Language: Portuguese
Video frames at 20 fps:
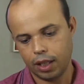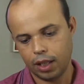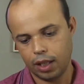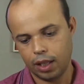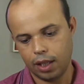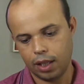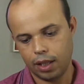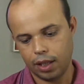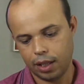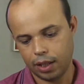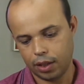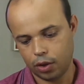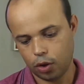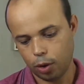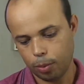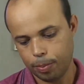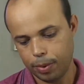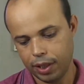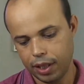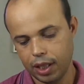é,
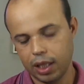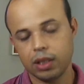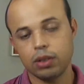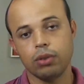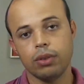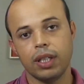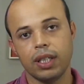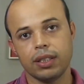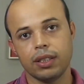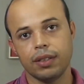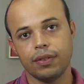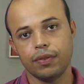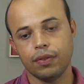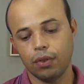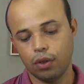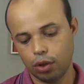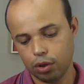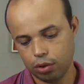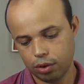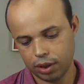copiando nessa
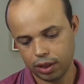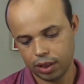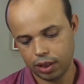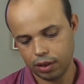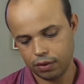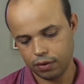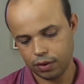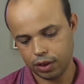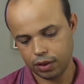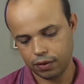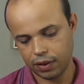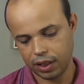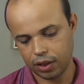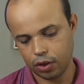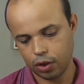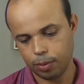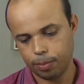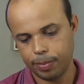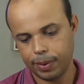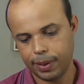foto aqui, você vai
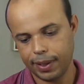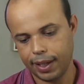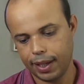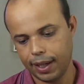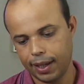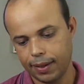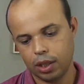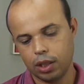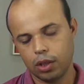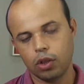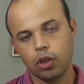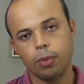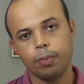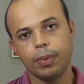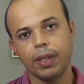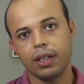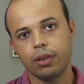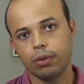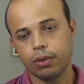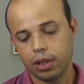copiar,
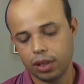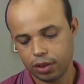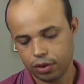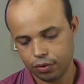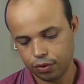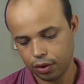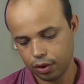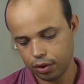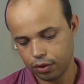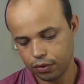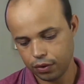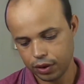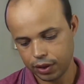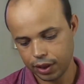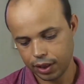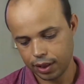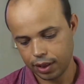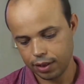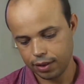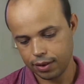copiar aí quantas fotos
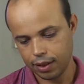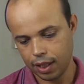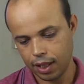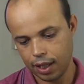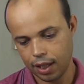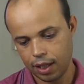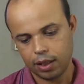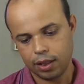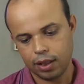você quiser.